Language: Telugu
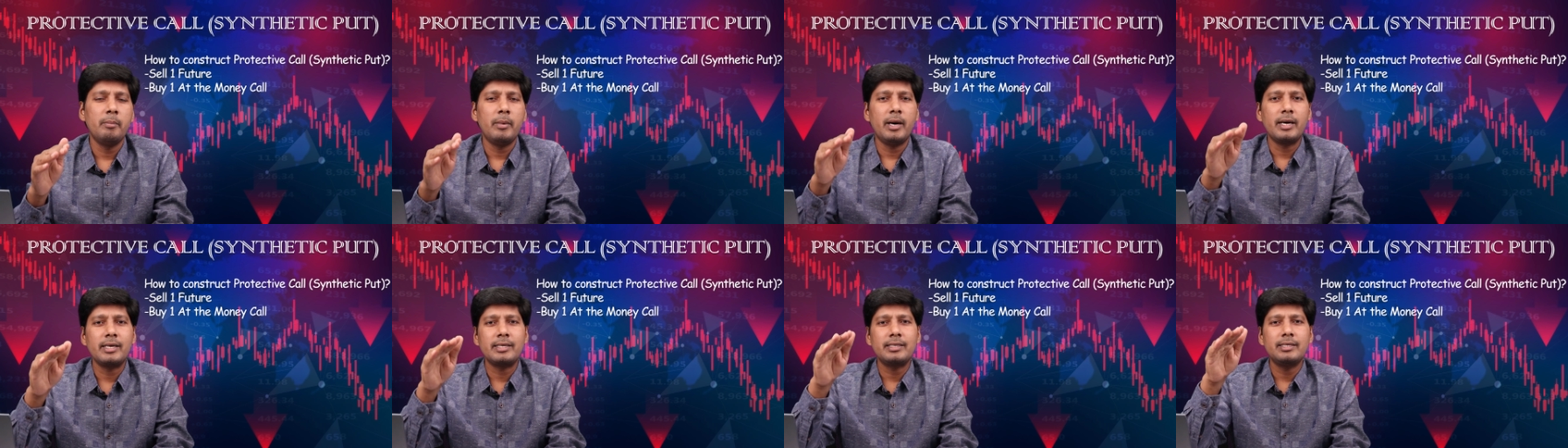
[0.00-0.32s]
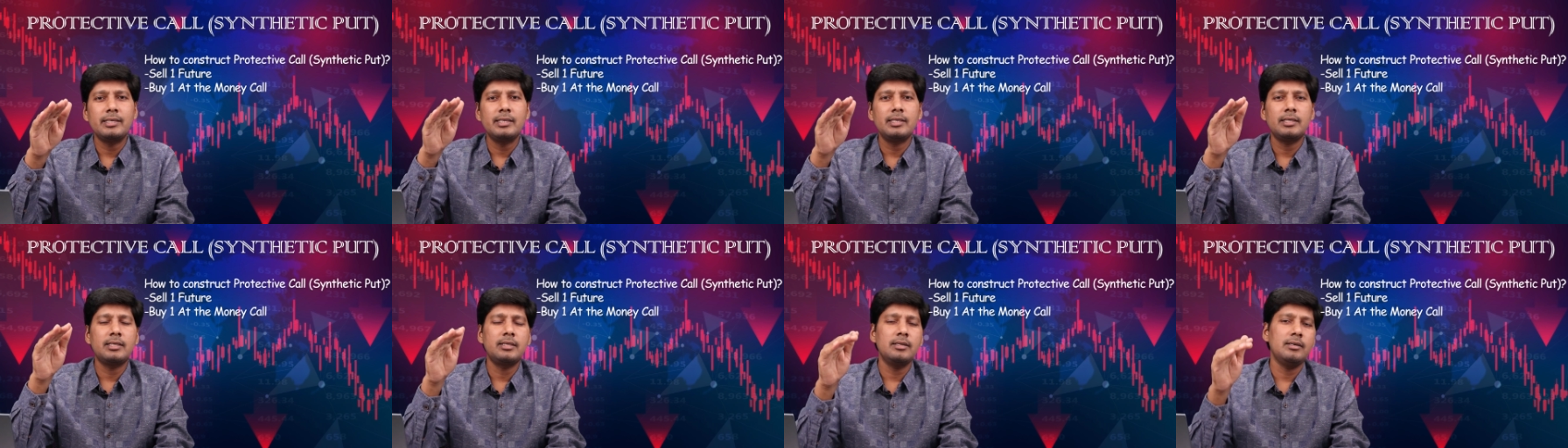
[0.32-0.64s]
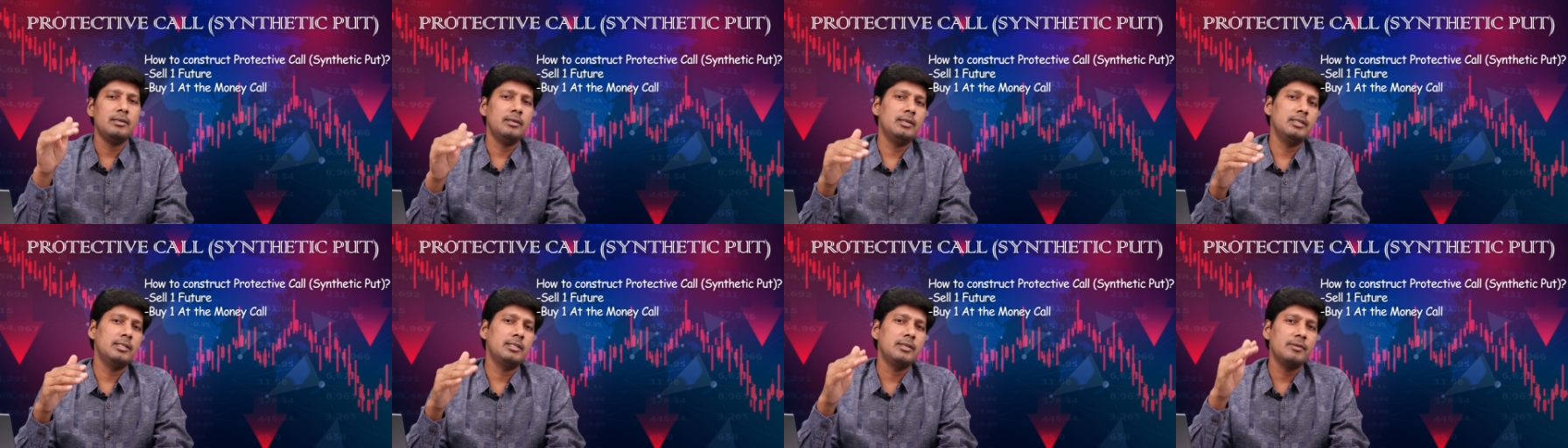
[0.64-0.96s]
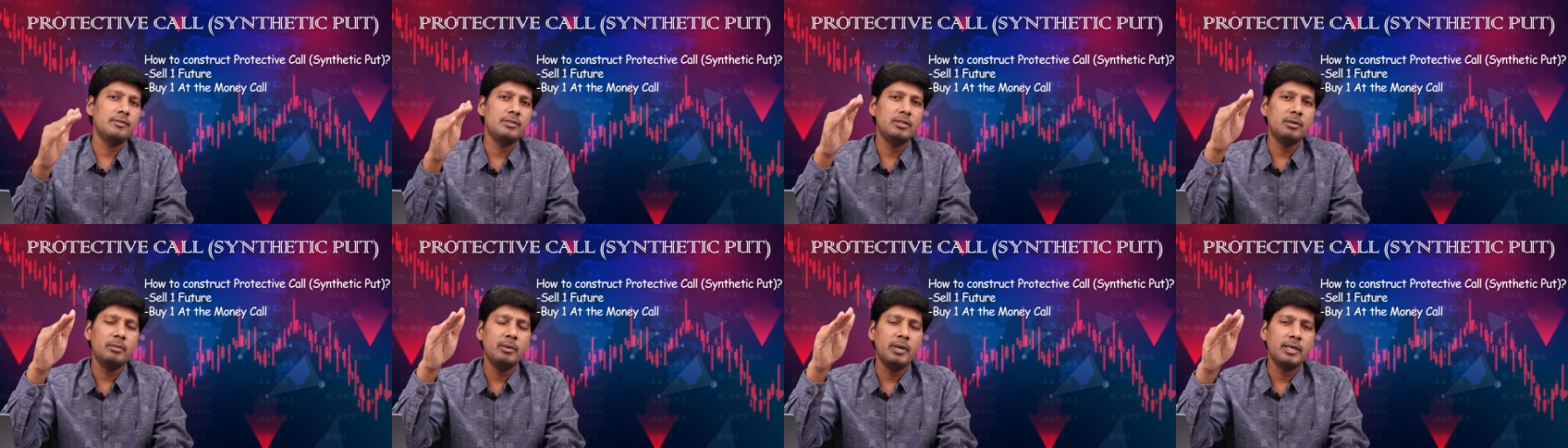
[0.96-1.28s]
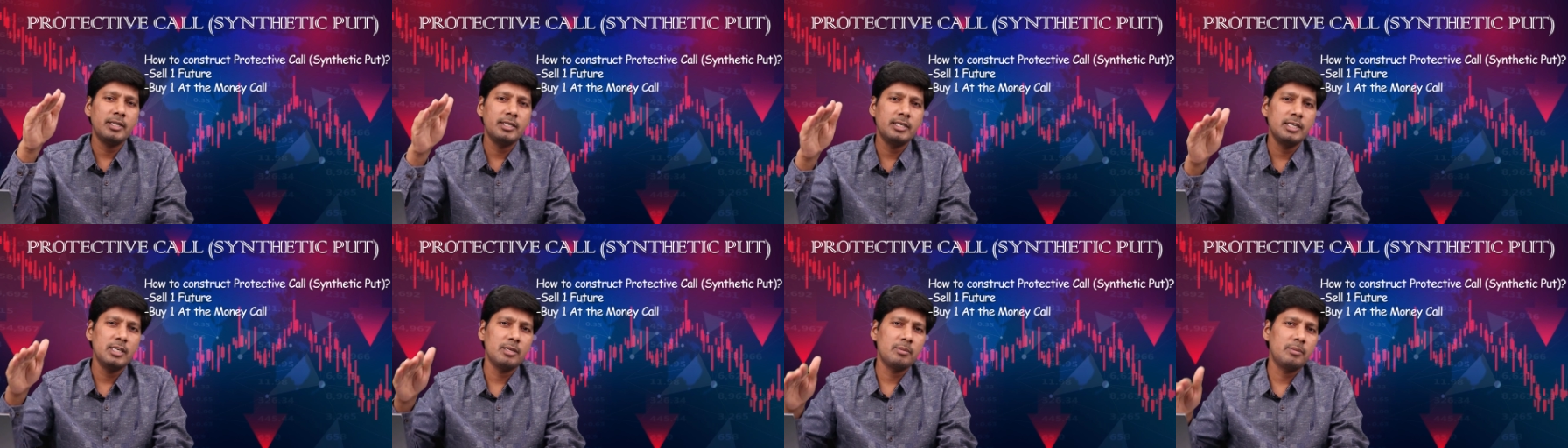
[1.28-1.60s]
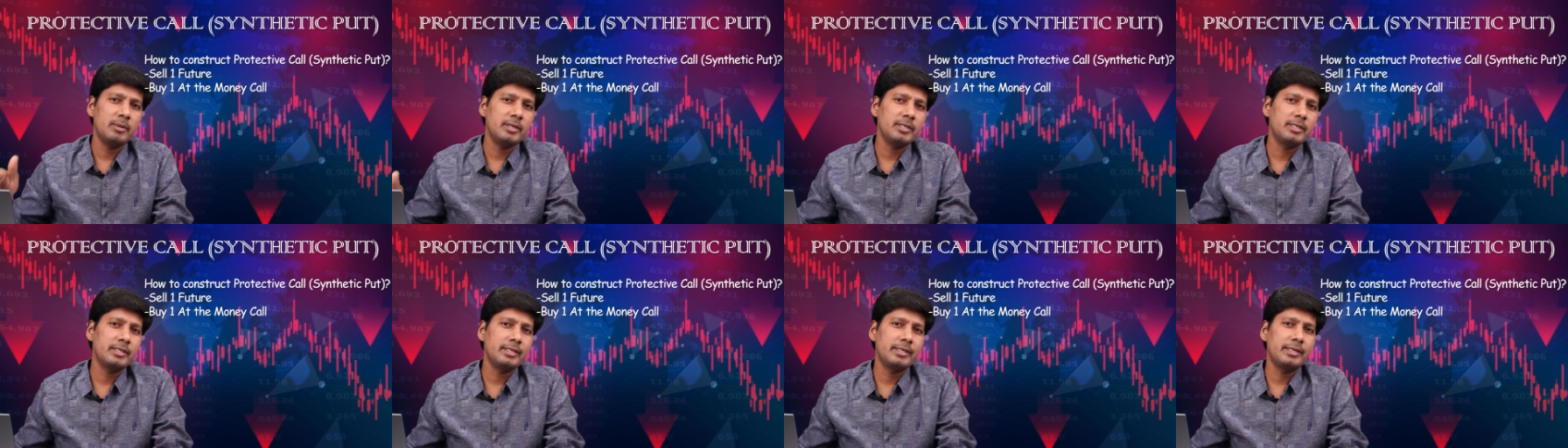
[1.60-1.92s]
మార్కెట్ హెచ్డిఎఫ్సి బ్యాంక్ షేర్
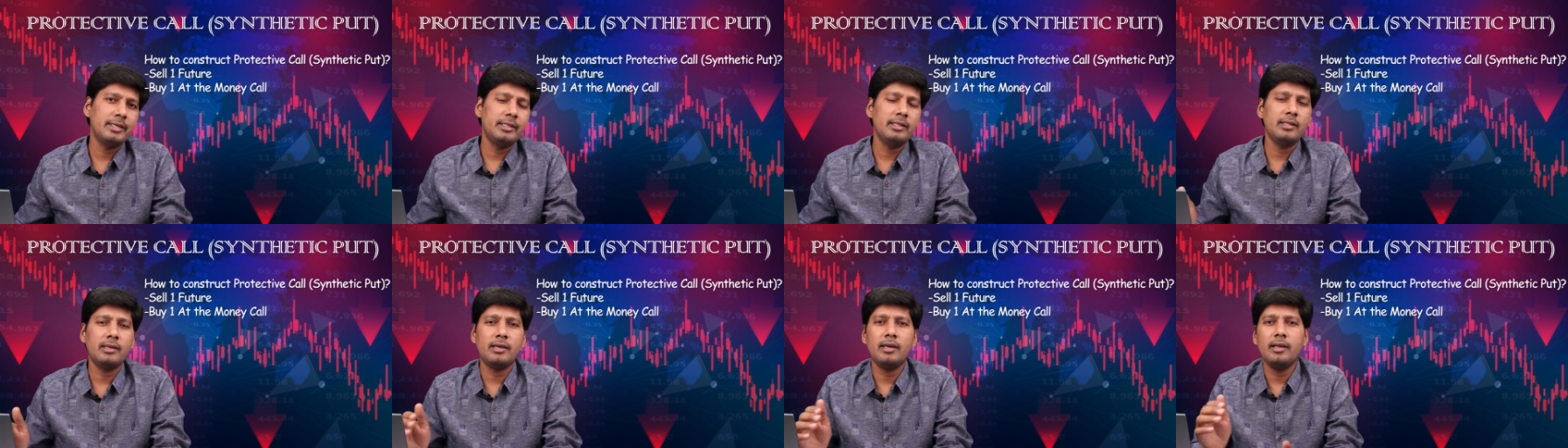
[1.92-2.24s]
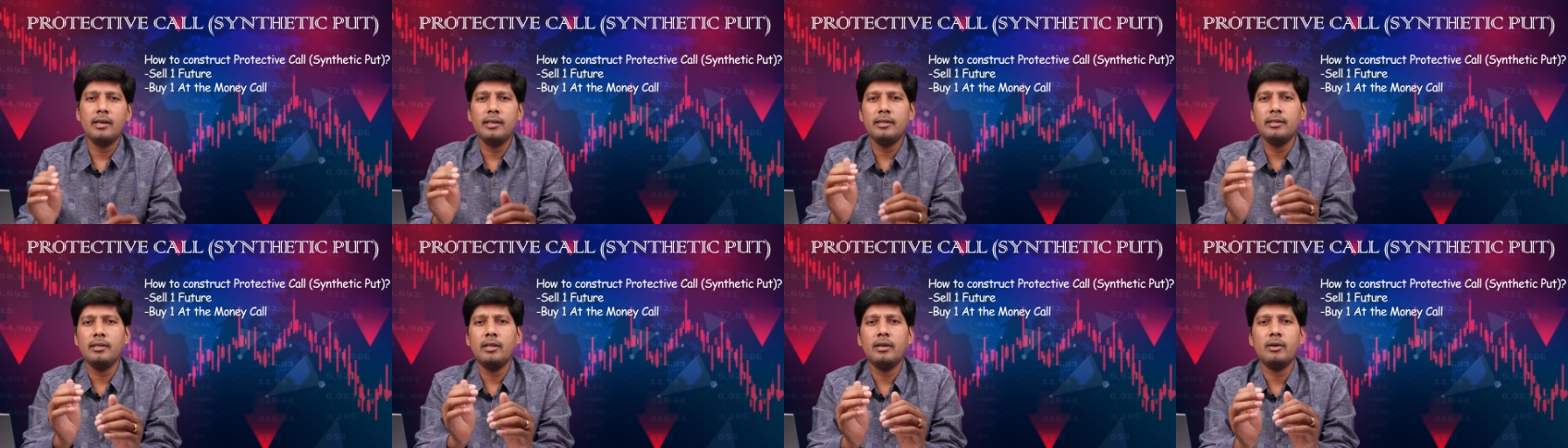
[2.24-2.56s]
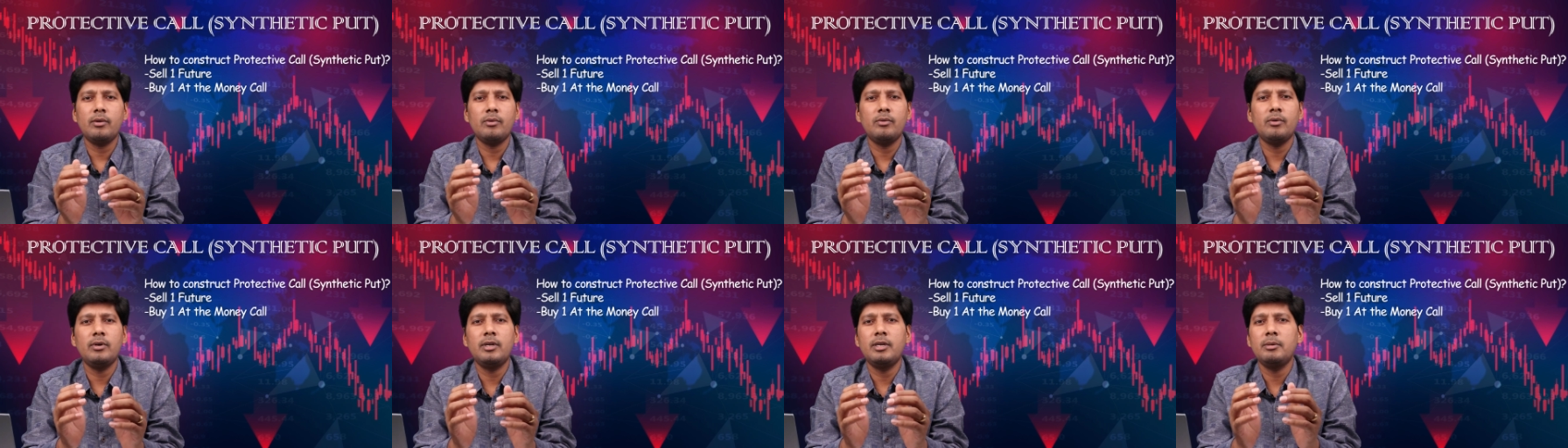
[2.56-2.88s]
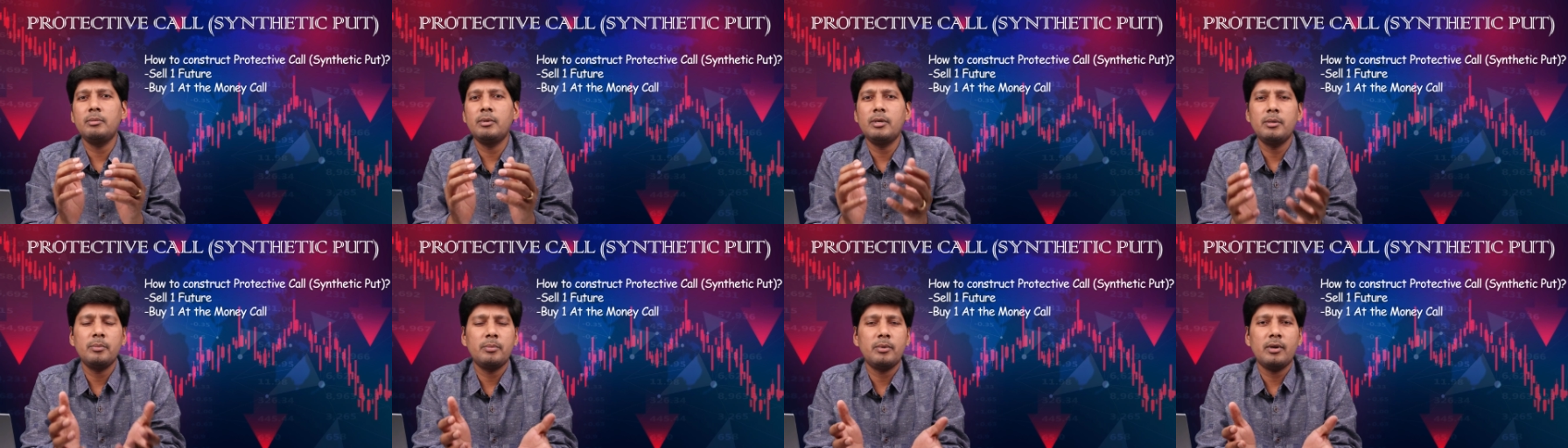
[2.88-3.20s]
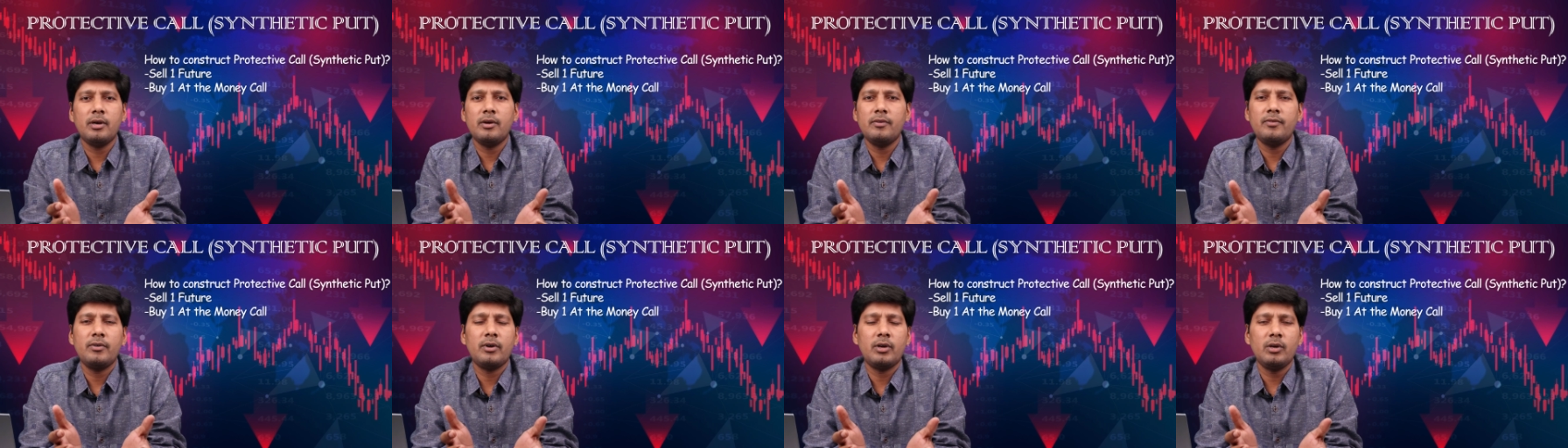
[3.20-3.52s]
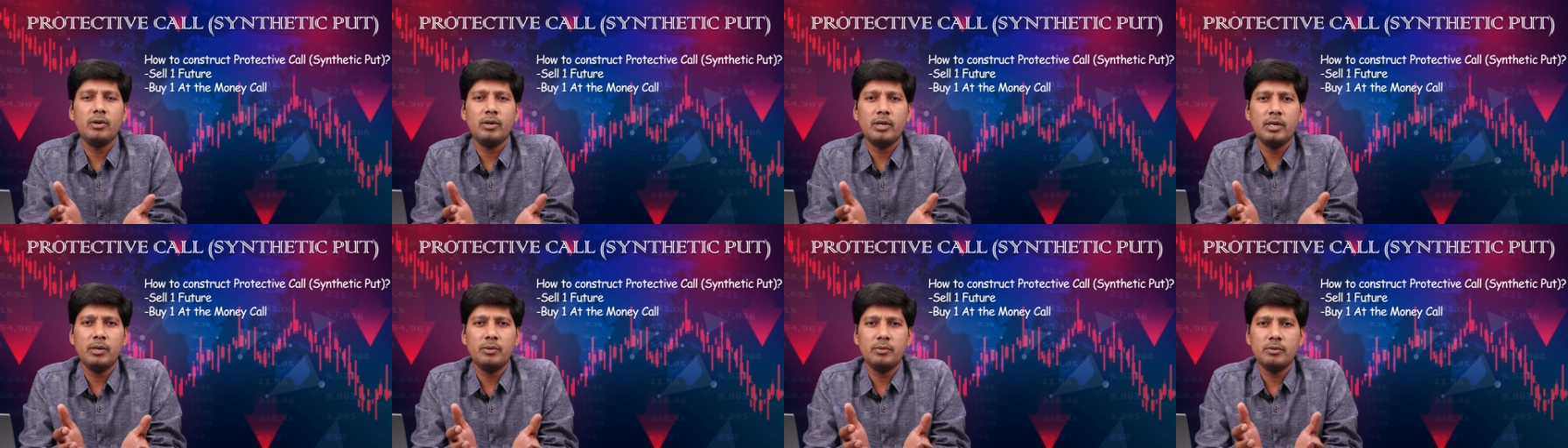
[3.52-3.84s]
ప్రైస్ కిందకి వెళ్ళింది అనుకోండి మనం
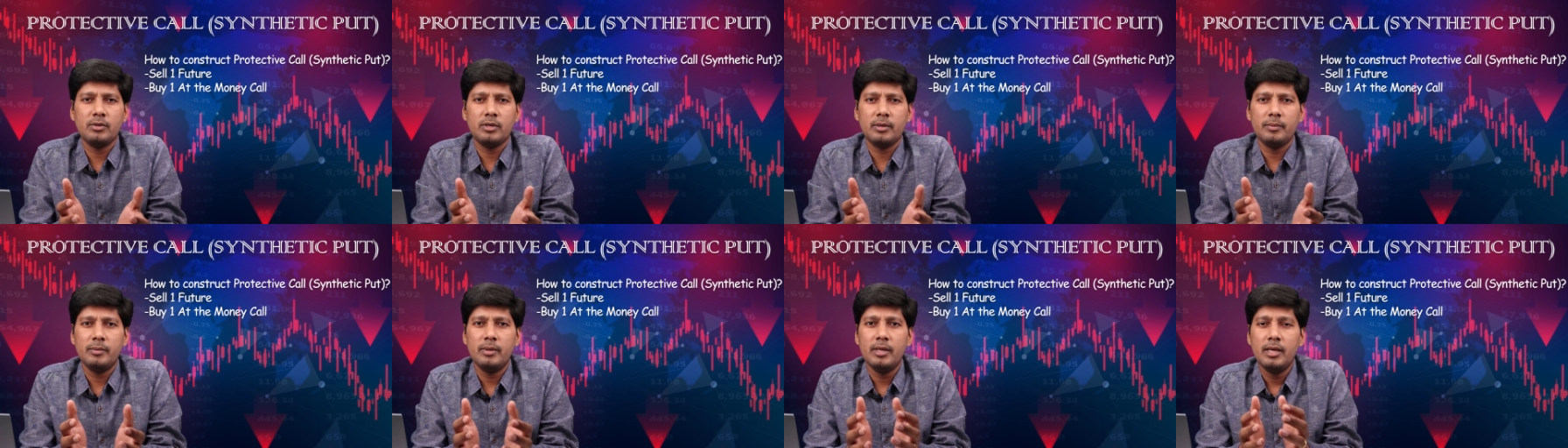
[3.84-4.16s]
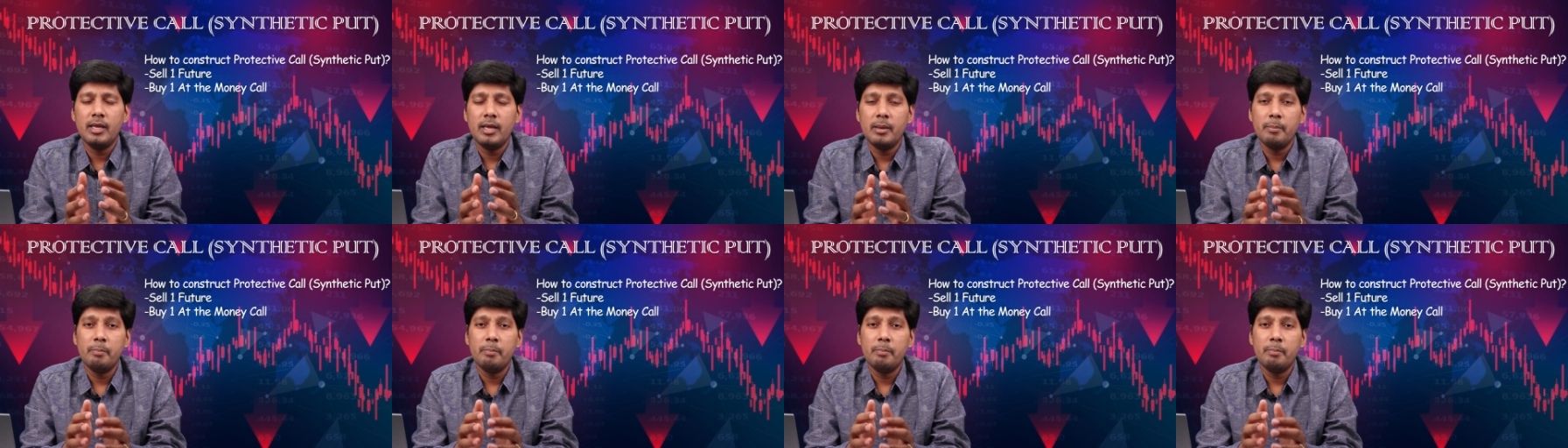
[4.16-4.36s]
ప్రాఫిట్లోనే ఉంటాం